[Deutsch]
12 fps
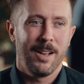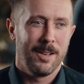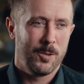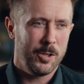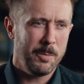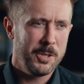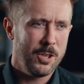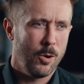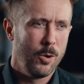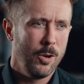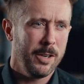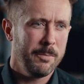Äh, könnt ihr mich
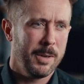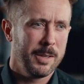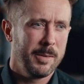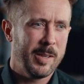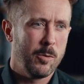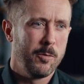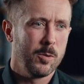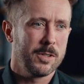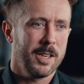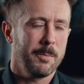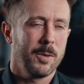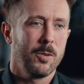noch hören? Mein Mikrofon
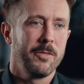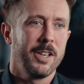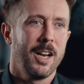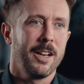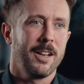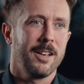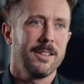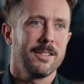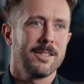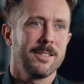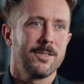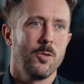zeigt mir irgendwie gerade an,
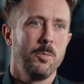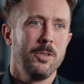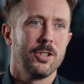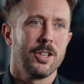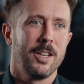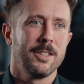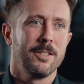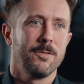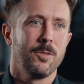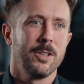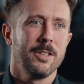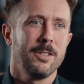dass es
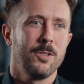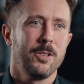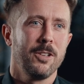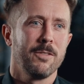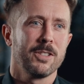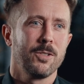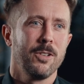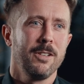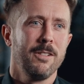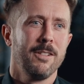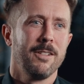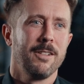umgeschaltet wurde. Könnt ihr noch was
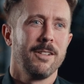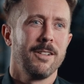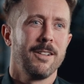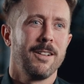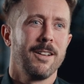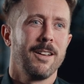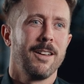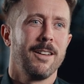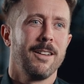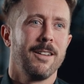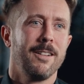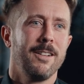hören?
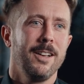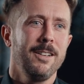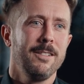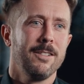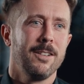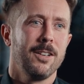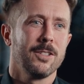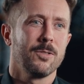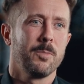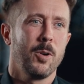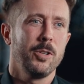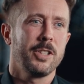Ja?
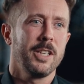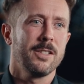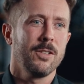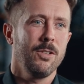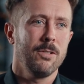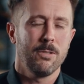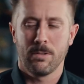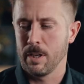Also bei euch geht's noch?